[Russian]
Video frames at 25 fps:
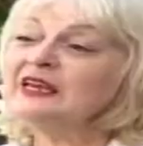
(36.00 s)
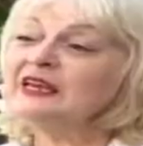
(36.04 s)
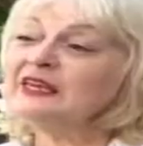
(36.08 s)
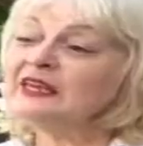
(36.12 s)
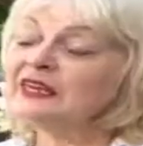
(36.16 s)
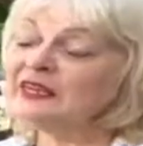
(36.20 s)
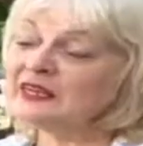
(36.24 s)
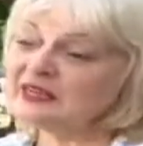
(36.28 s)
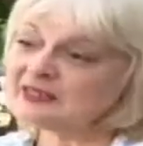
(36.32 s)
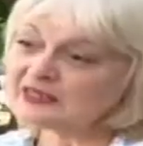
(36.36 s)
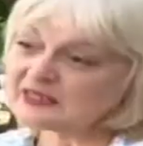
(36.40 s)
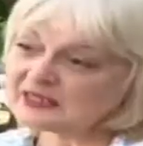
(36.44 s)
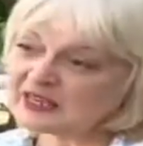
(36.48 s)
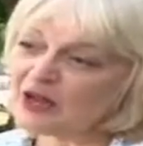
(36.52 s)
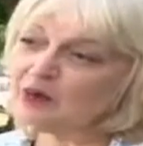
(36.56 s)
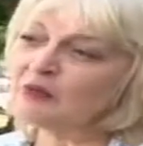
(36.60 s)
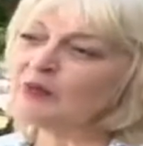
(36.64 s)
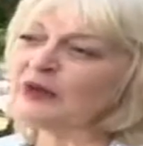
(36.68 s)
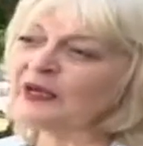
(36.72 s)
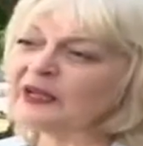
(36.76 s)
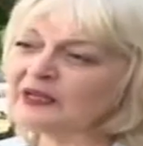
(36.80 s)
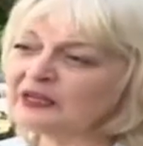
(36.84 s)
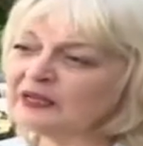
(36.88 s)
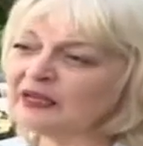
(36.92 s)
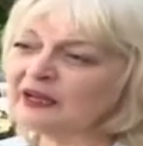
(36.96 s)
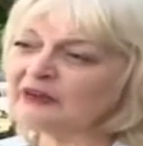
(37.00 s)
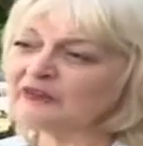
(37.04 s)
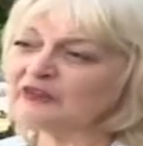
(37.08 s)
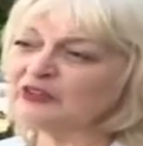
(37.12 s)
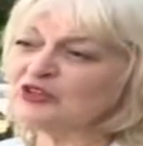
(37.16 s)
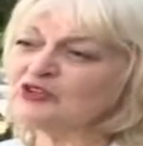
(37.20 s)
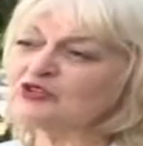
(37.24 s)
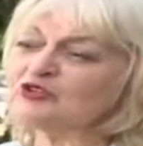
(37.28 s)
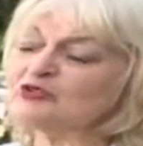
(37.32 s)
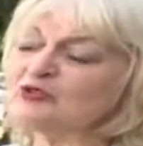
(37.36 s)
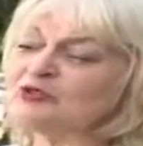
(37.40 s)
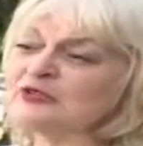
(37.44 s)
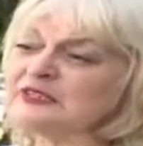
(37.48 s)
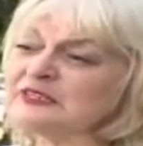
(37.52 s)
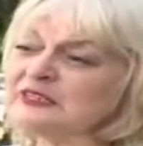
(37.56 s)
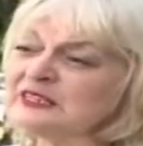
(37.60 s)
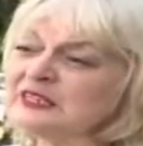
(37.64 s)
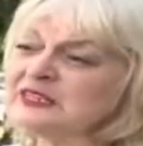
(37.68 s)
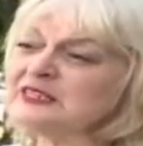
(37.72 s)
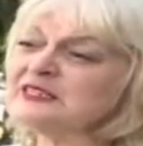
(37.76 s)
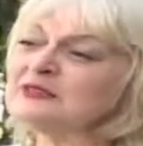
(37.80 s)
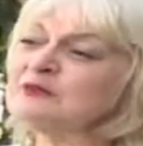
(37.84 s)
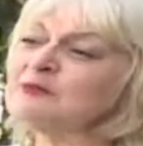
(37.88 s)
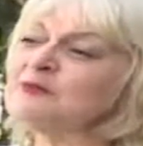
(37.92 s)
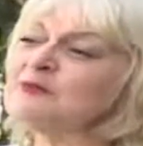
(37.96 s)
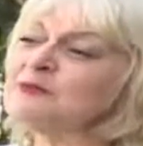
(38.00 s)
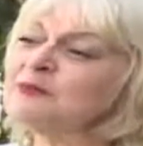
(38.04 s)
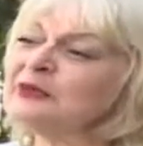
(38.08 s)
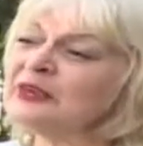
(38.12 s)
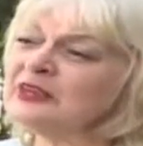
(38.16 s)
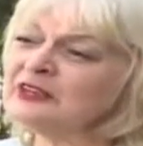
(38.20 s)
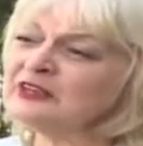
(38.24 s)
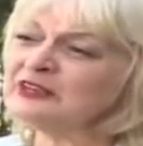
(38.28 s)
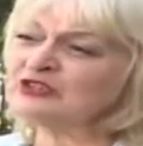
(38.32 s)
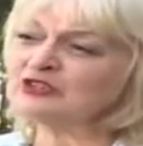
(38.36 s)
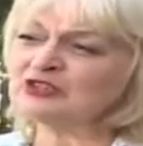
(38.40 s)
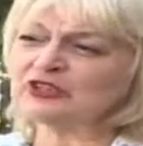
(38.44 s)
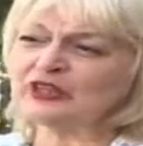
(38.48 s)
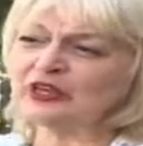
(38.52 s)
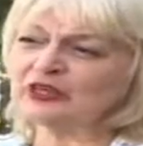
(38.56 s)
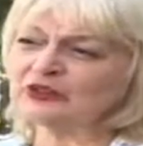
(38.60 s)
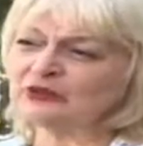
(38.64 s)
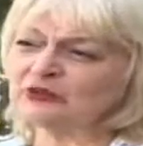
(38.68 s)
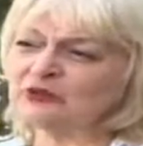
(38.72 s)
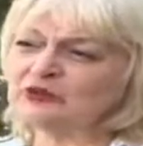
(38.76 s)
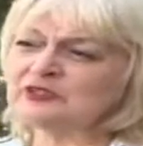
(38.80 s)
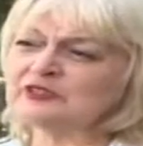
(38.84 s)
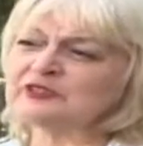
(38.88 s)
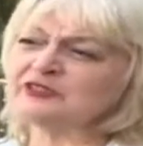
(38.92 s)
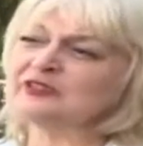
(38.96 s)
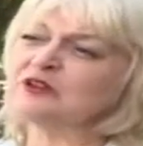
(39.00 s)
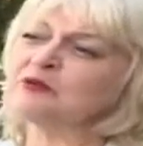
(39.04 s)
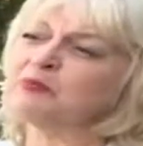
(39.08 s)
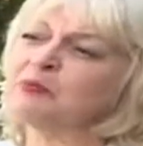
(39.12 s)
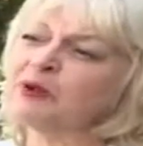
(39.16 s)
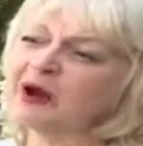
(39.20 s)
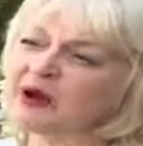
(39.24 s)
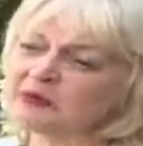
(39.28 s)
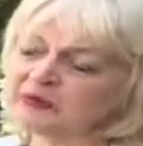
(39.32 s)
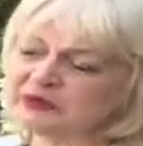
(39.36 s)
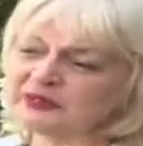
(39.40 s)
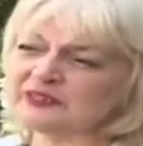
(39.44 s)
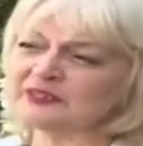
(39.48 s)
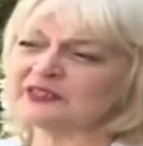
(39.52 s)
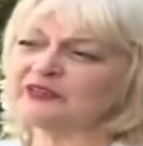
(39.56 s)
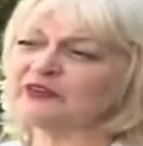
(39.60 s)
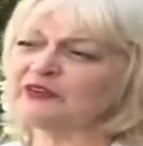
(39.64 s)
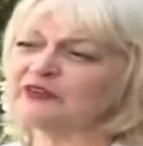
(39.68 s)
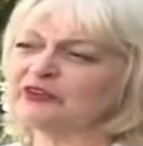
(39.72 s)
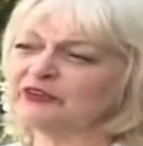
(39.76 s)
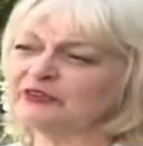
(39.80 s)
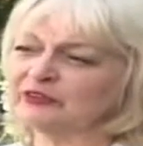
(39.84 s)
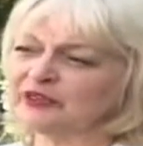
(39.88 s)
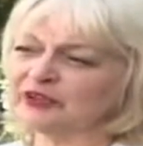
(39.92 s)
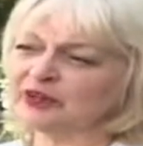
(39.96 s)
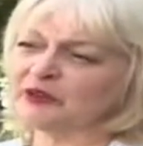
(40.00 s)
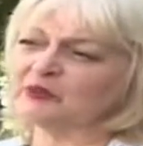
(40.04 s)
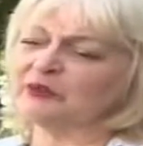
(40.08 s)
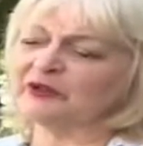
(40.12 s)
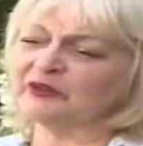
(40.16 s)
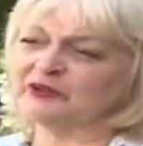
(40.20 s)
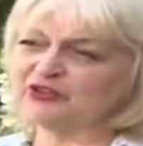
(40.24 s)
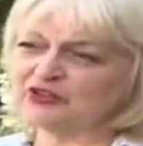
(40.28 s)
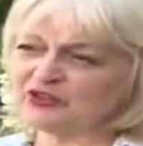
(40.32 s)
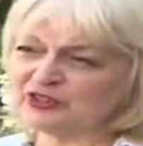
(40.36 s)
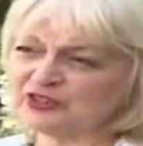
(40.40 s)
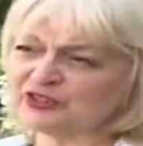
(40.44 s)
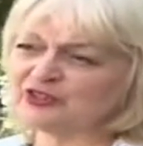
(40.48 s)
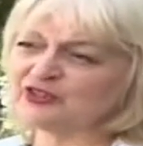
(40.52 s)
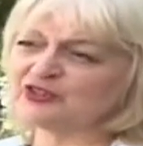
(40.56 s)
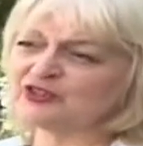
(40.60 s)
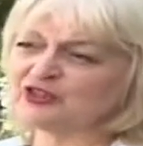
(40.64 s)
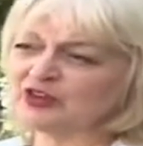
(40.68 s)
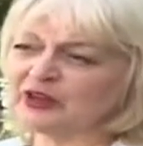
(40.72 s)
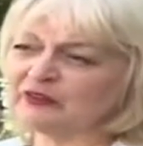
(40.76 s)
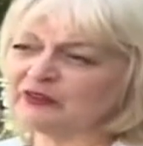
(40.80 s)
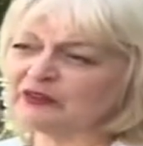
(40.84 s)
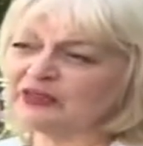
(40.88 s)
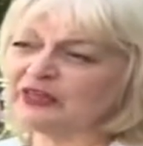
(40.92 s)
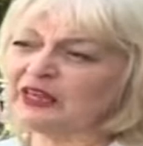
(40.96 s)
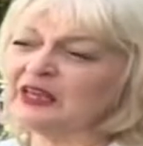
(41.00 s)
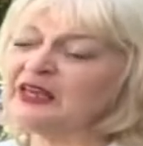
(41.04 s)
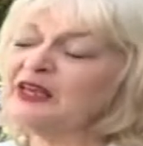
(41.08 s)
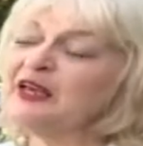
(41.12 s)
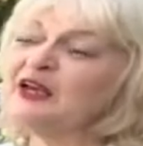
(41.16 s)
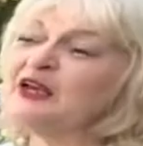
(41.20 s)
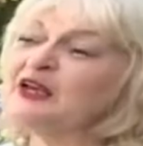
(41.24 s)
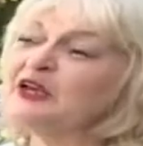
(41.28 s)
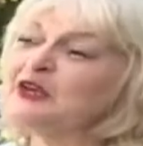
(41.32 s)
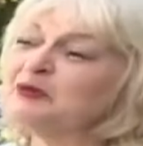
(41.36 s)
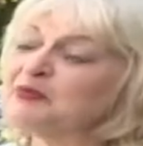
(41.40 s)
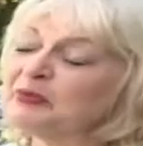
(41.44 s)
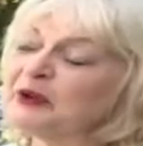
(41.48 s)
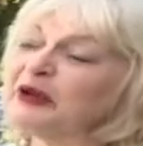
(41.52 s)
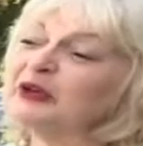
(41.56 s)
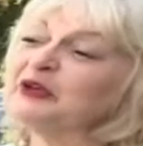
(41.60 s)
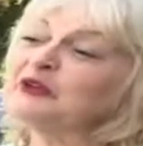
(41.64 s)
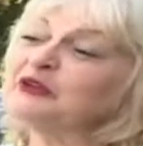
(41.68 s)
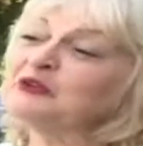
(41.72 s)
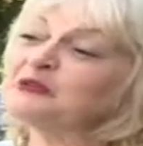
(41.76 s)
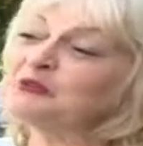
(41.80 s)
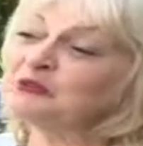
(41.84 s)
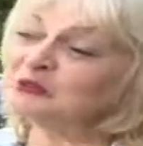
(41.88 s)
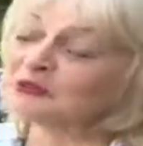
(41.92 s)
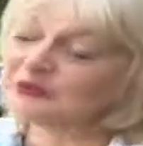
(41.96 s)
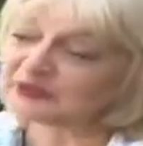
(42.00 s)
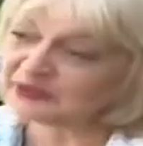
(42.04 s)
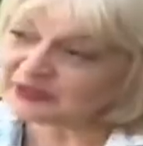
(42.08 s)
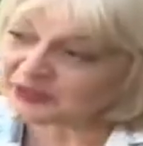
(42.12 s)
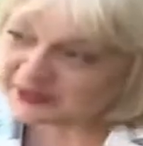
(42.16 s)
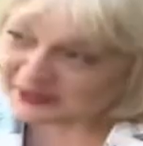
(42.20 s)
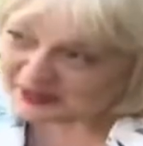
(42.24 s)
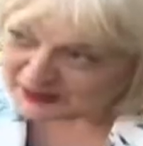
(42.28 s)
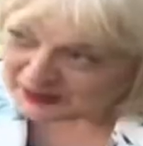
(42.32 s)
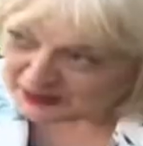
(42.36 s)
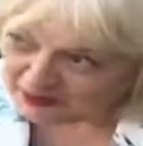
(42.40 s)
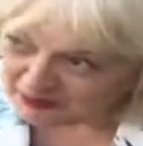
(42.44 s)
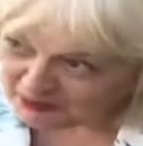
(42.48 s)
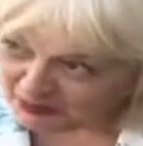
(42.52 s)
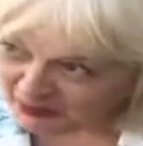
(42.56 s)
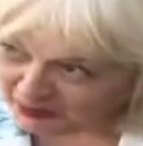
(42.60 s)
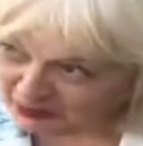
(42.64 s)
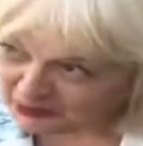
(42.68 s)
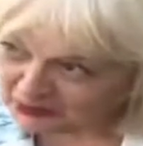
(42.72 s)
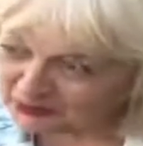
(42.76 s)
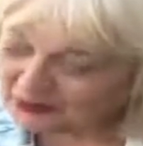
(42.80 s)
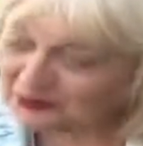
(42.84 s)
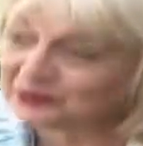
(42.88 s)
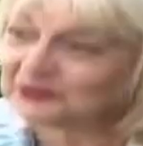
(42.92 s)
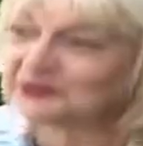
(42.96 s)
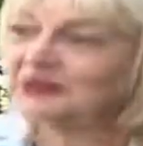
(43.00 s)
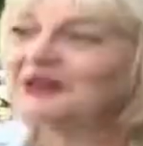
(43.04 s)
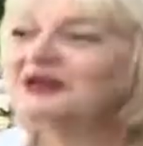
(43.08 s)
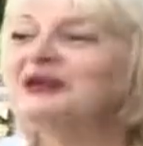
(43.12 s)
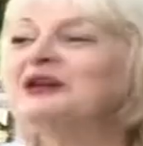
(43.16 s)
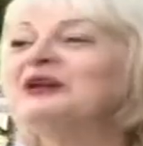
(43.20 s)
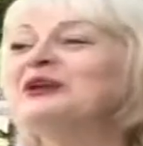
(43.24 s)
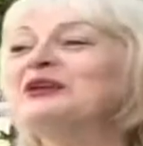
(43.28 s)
И самое главное, что здесь бережно относятся к памяти Гаврила Романовича Державина. И поэтому низкий поклон.